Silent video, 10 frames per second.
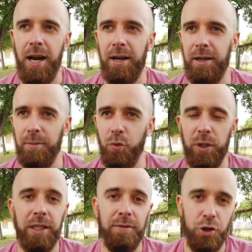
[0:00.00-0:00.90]
а,
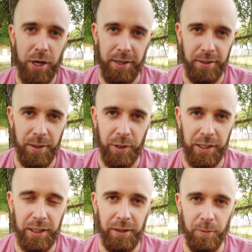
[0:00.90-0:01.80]
будет отвечать на мои
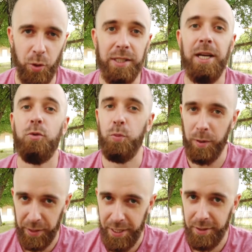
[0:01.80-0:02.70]
какие-то вопросы, я буду
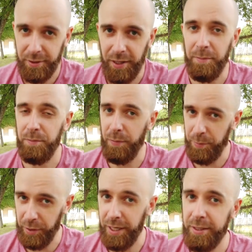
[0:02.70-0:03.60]
применять на
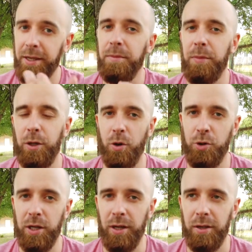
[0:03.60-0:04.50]
операторе петлю
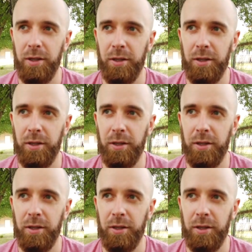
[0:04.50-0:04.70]
общения.